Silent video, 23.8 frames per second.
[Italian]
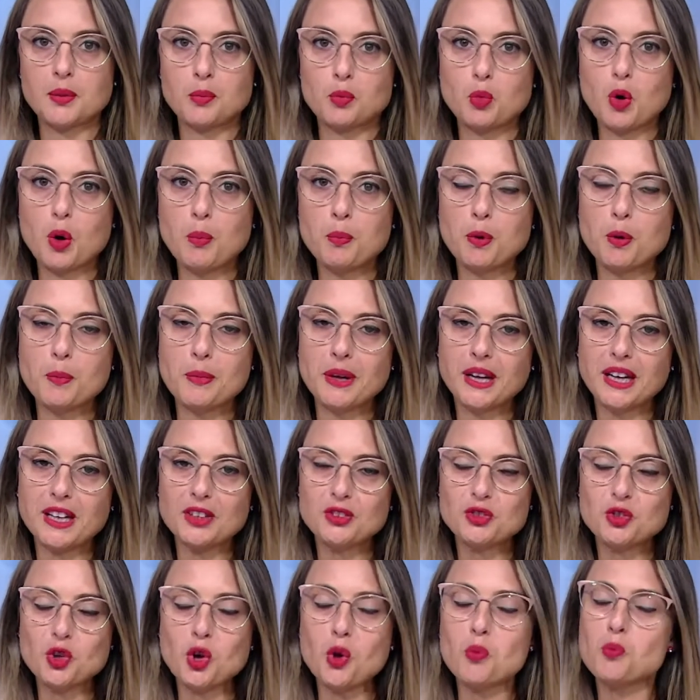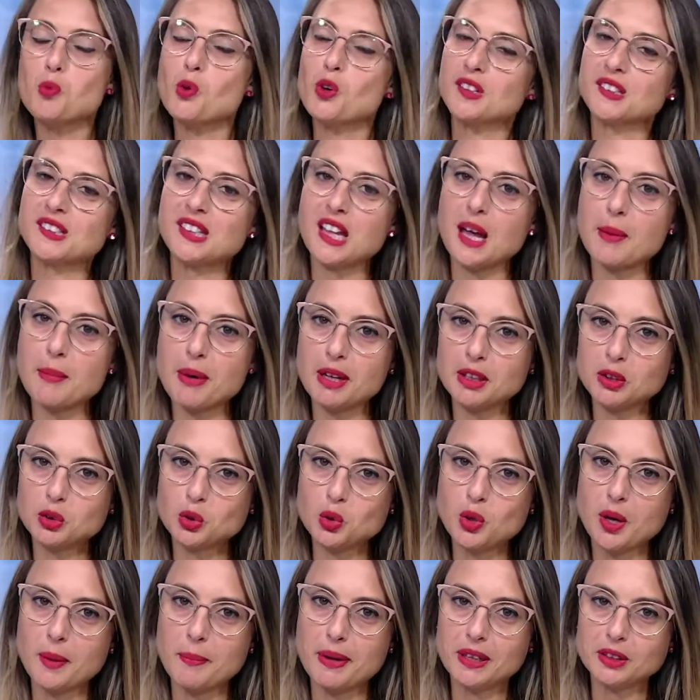Buon pomeriggio, buon
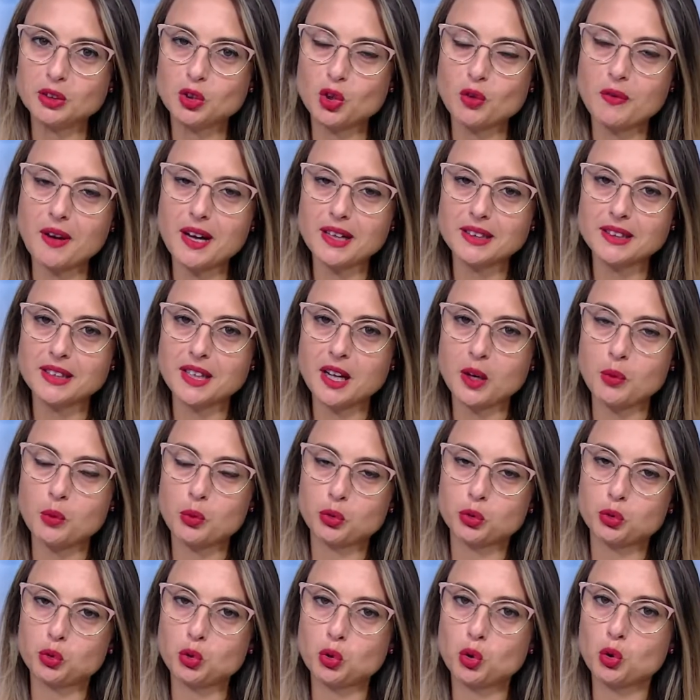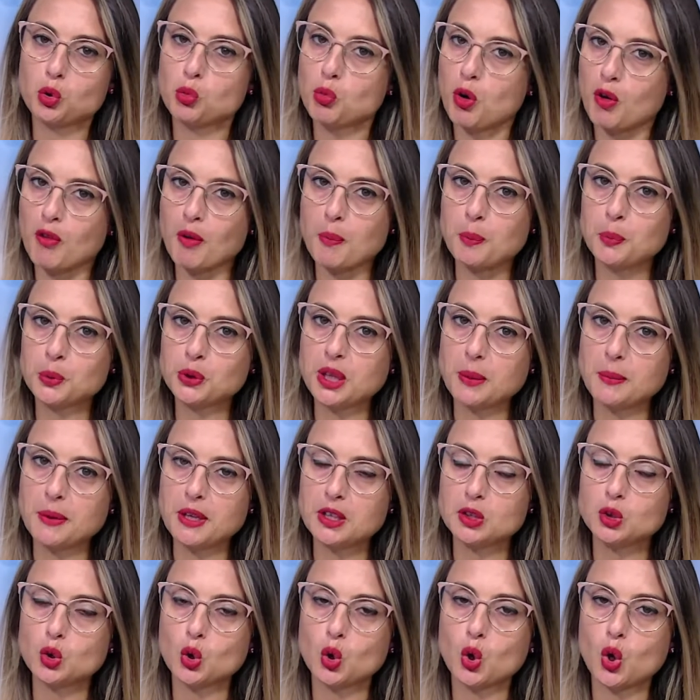sabato e bentrovati a questo nuovo
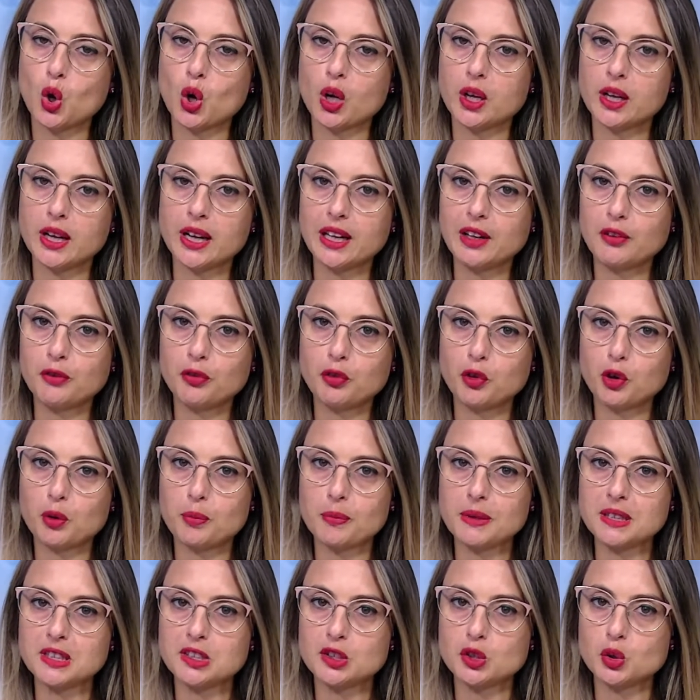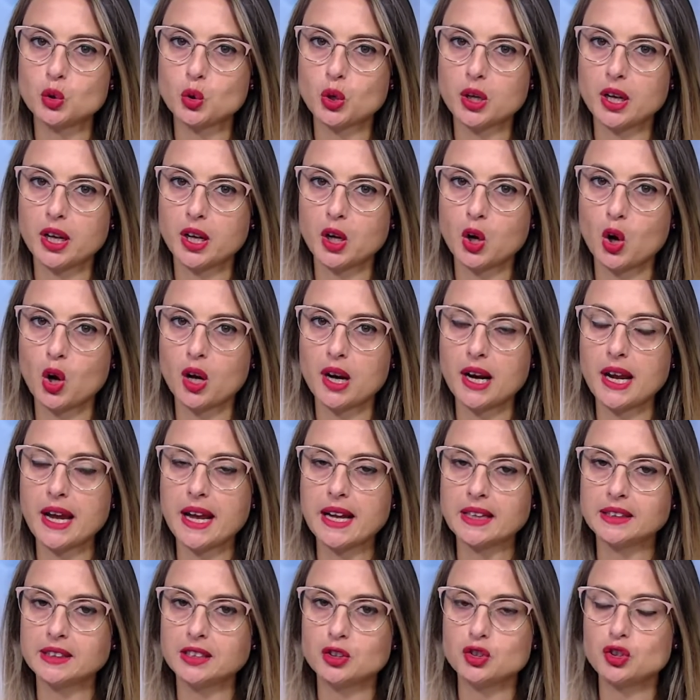appuntamento con l'informazione con
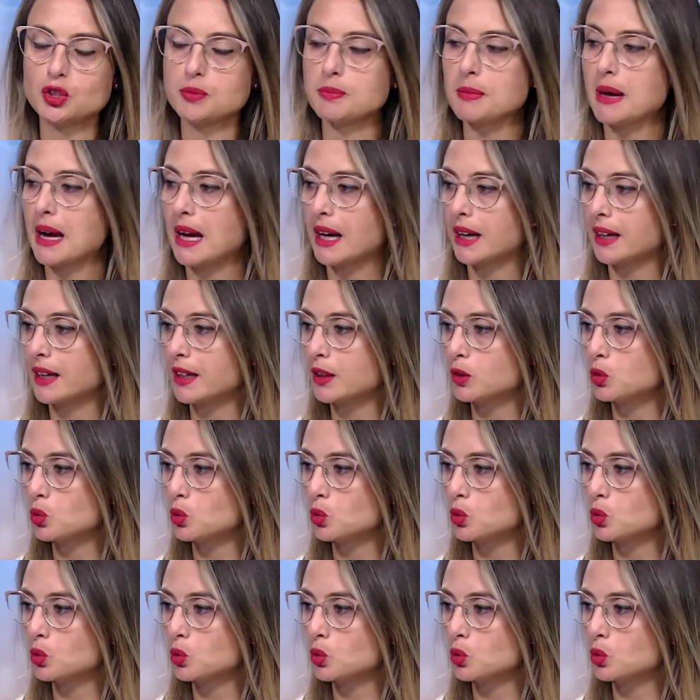ETG Marche.